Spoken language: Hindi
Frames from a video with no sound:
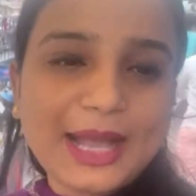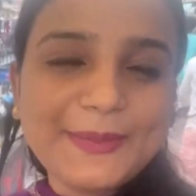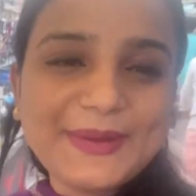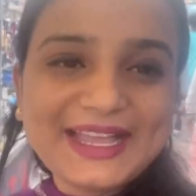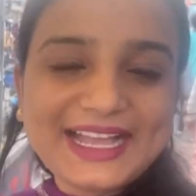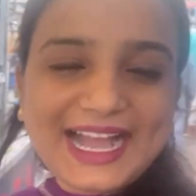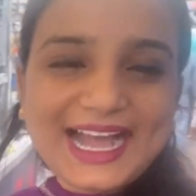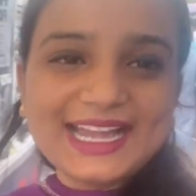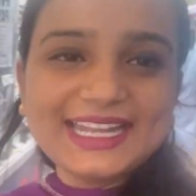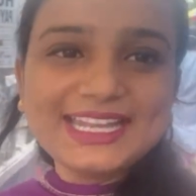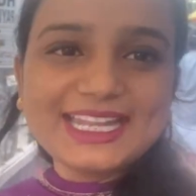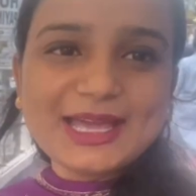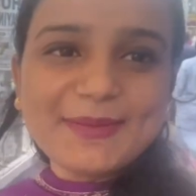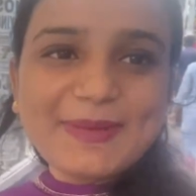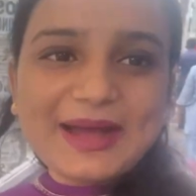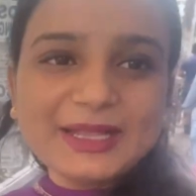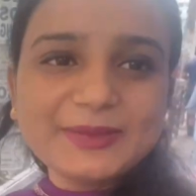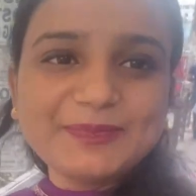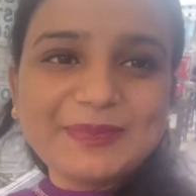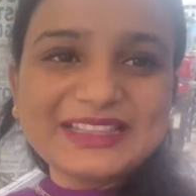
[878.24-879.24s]
अभी खाने के
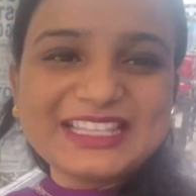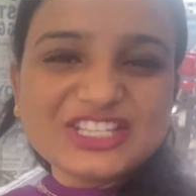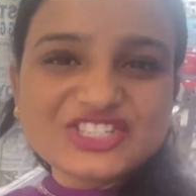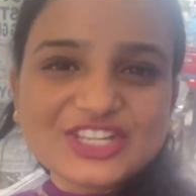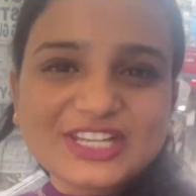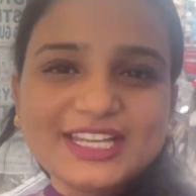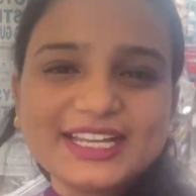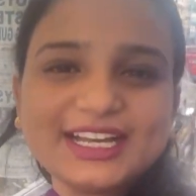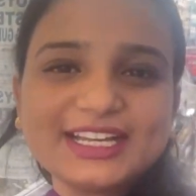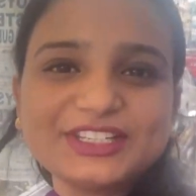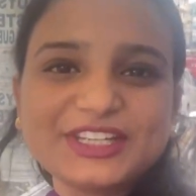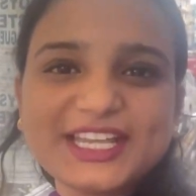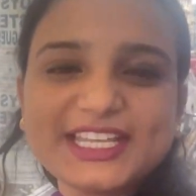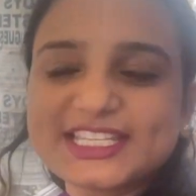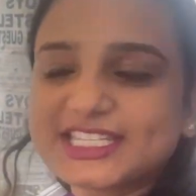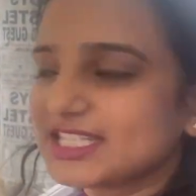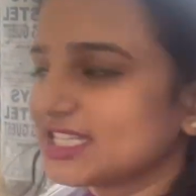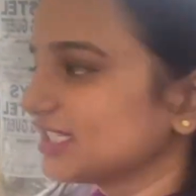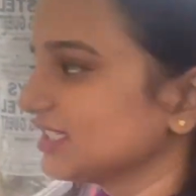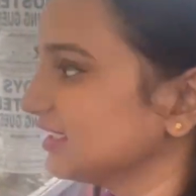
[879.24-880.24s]
बाद पता चलेगा
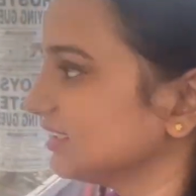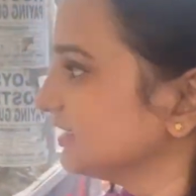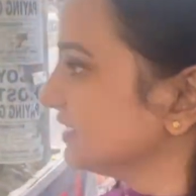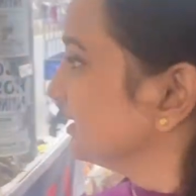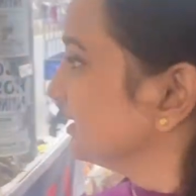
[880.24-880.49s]
टेस्ट